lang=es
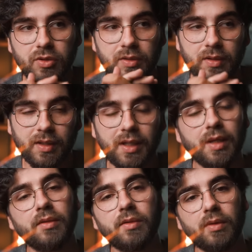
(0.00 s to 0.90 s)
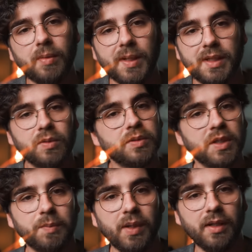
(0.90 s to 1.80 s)
yo quiero objetivos
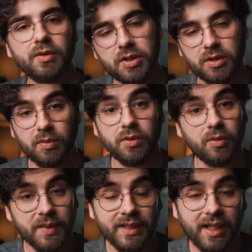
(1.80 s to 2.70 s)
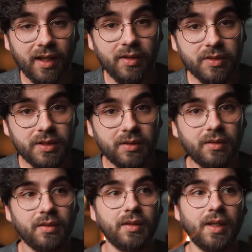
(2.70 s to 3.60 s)
más pequeños y sobre todo más ligeros,
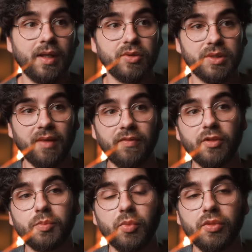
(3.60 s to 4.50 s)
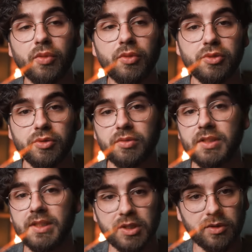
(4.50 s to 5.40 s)
y los F2.8
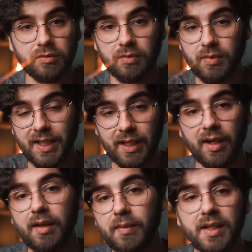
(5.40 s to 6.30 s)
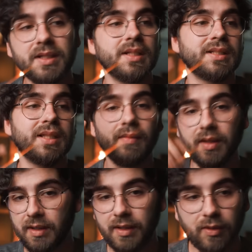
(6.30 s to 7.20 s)
sí son increíbles,
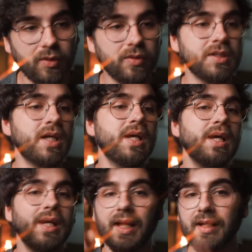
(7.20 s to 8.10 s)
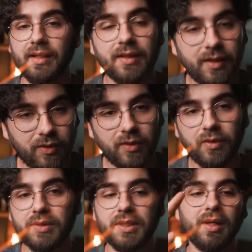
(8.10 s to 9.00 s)
estabilizan de locos, calidad de
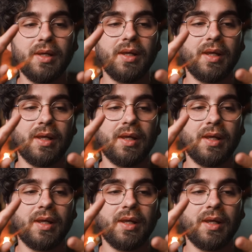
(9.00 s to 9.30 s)
locos,